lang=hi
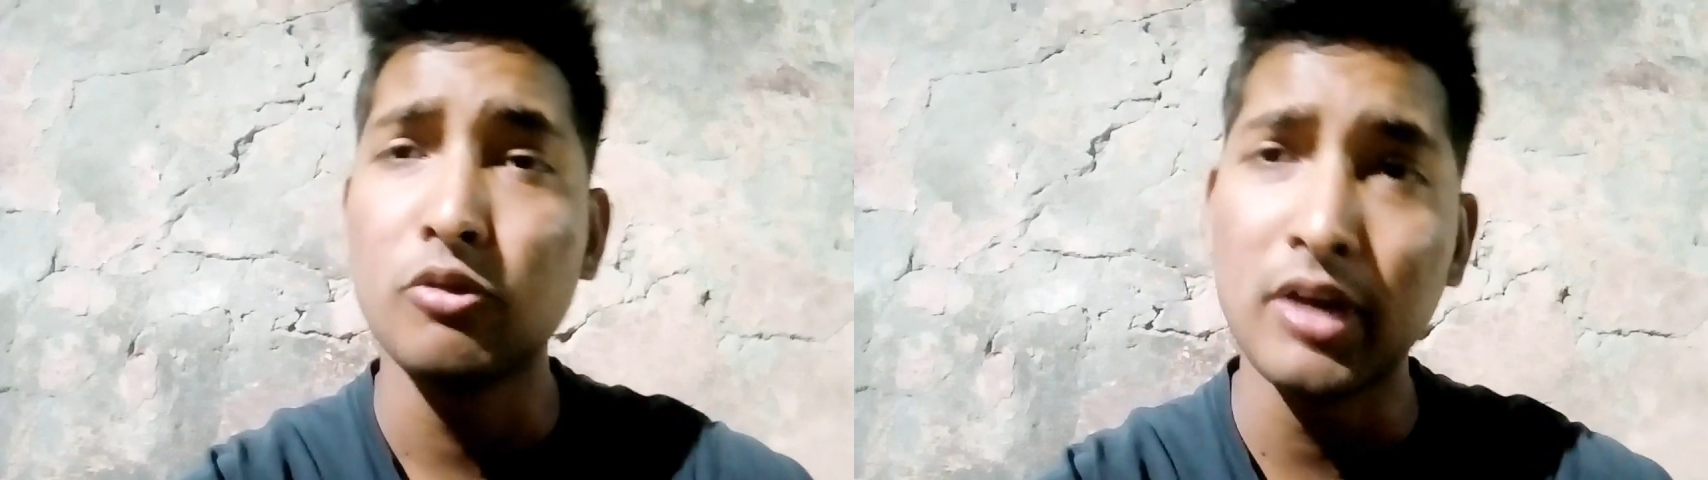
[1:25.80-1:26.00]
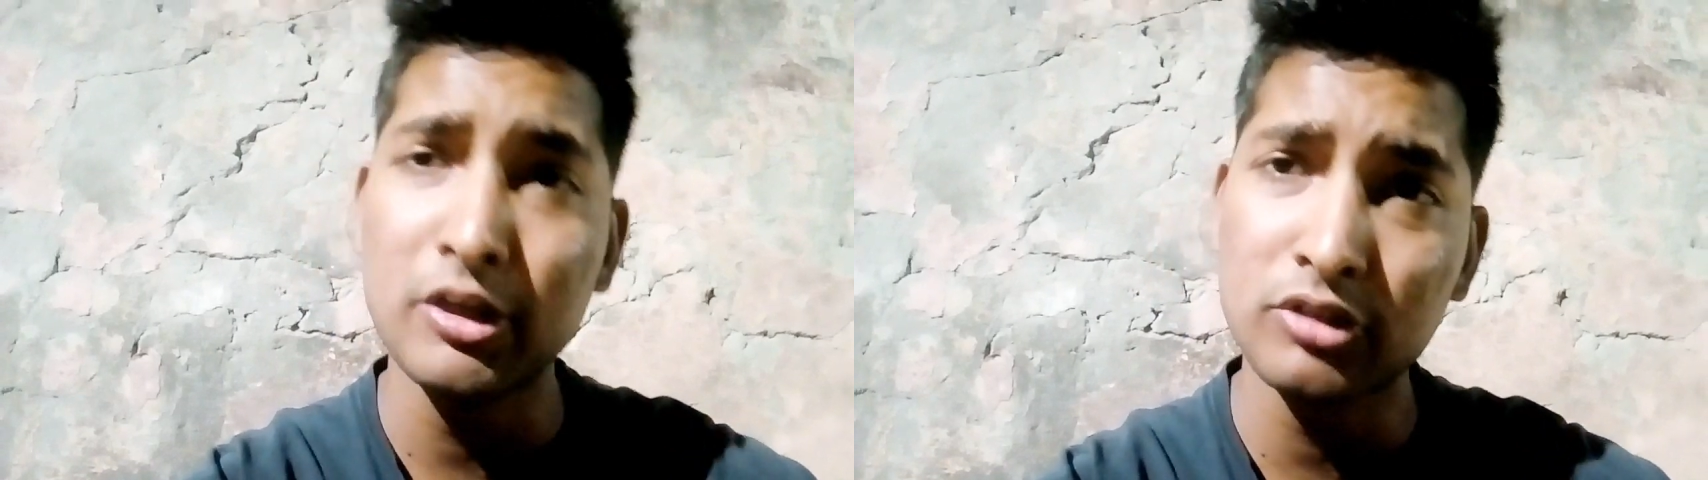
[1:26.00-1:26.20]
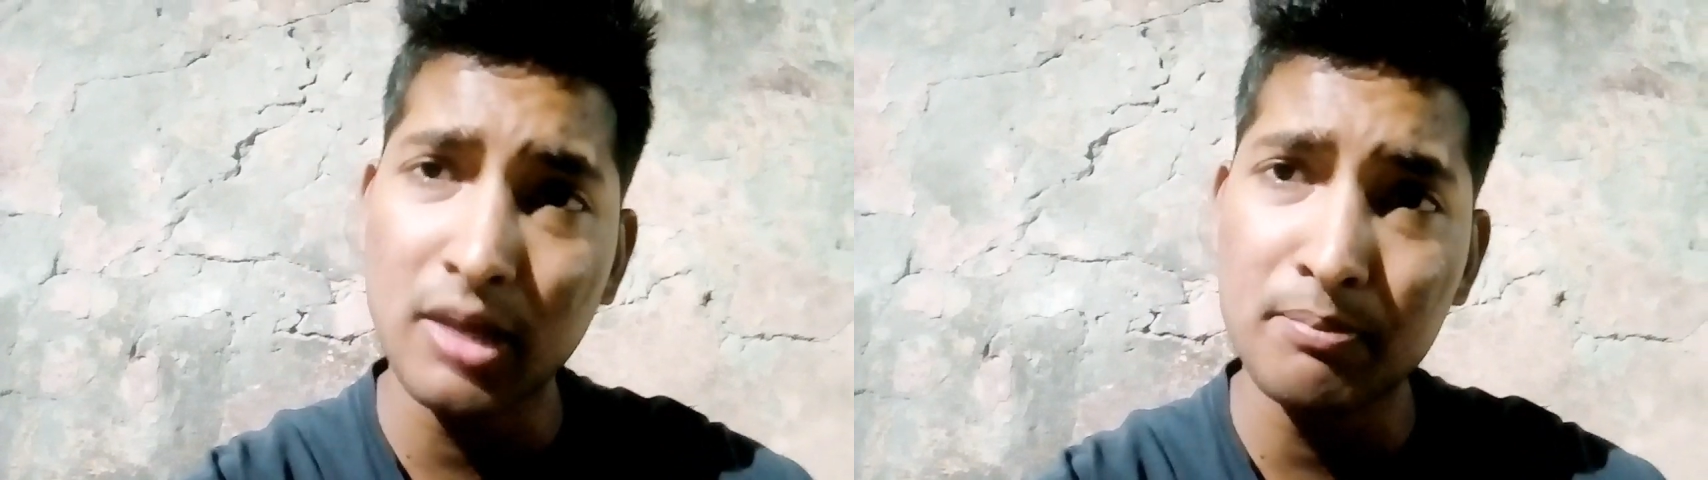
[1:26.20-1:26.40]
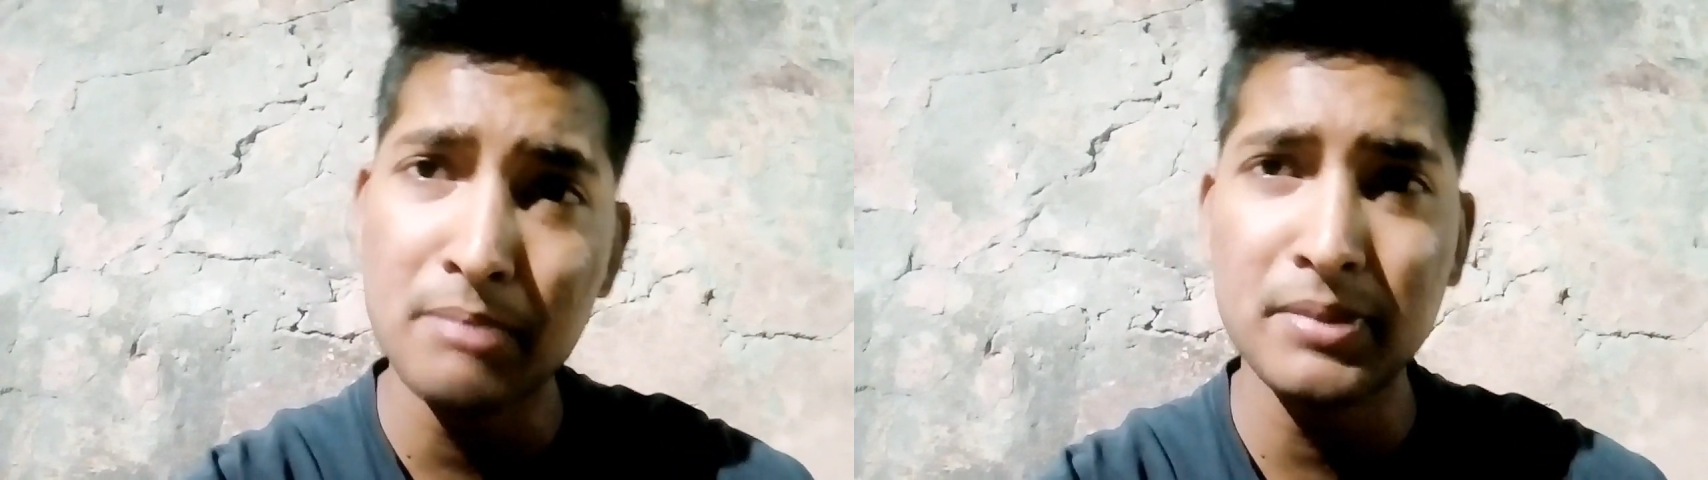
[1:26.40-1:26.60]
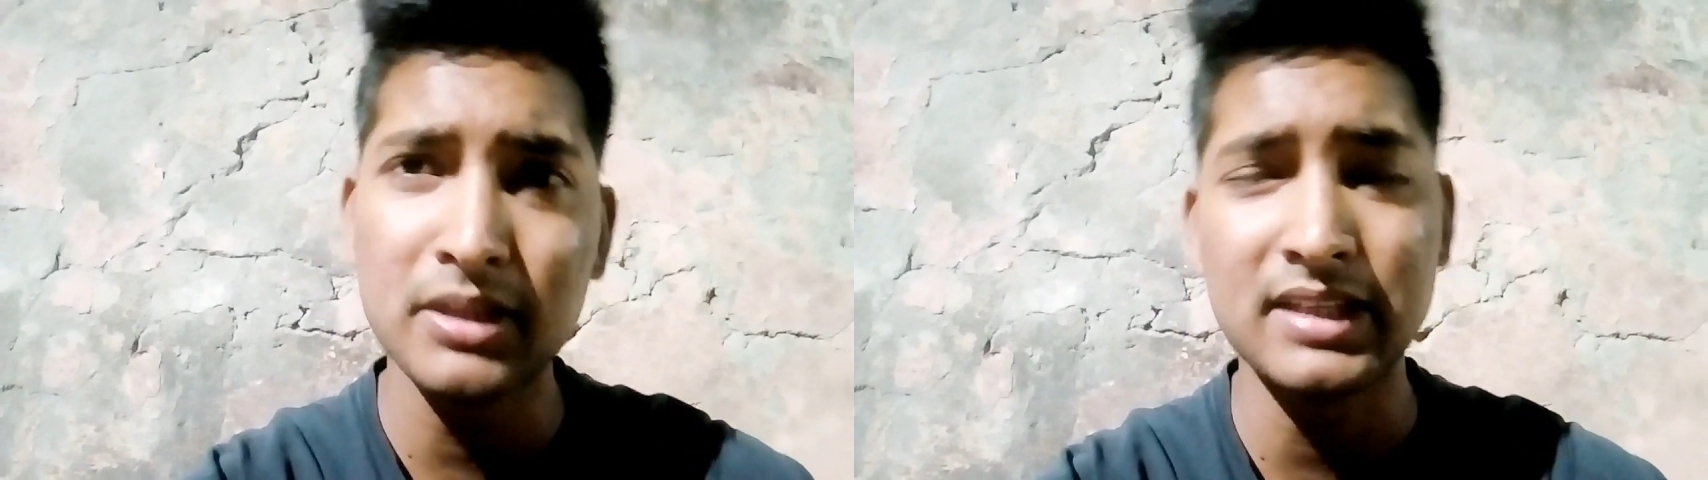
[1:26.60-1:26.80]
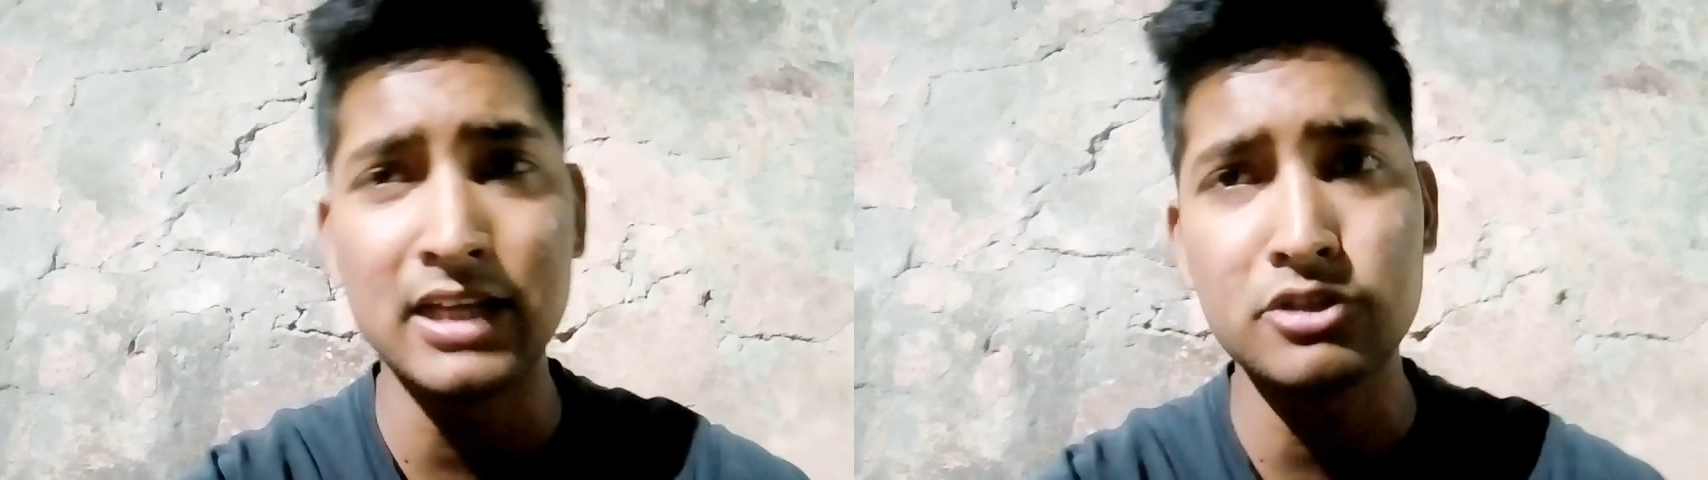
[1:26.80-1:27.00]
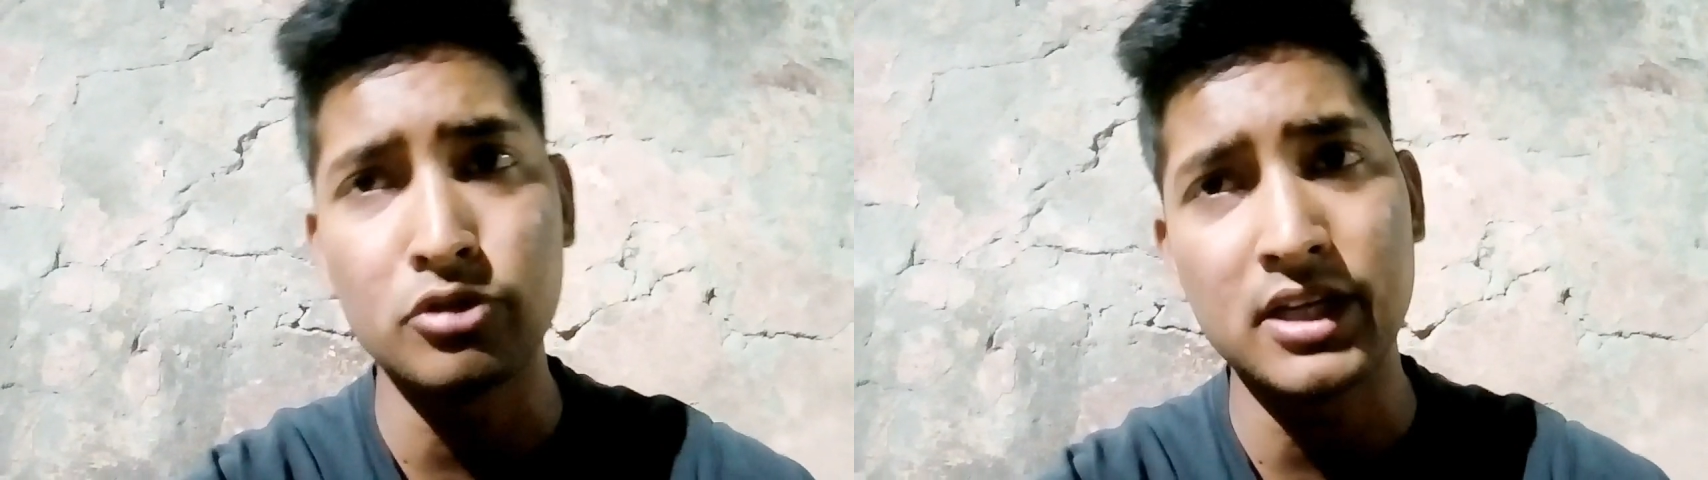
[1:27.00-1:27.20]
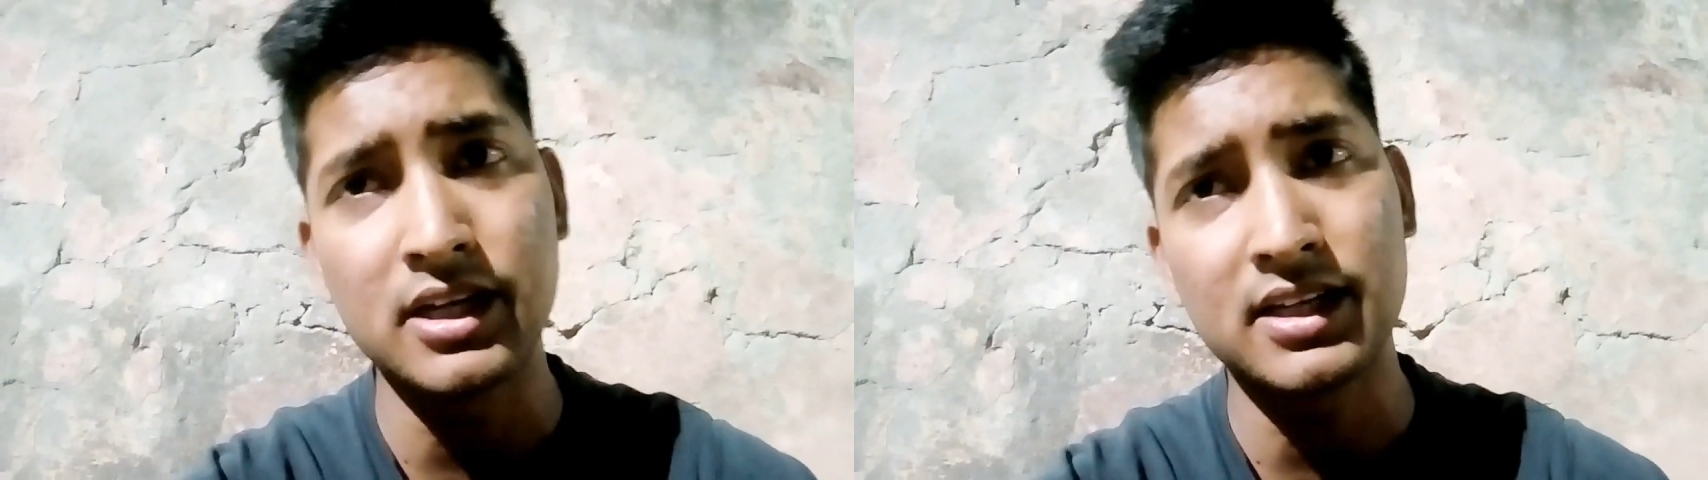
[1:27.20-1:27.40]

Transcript: तो वही होता है पंपिंग तेल चोरी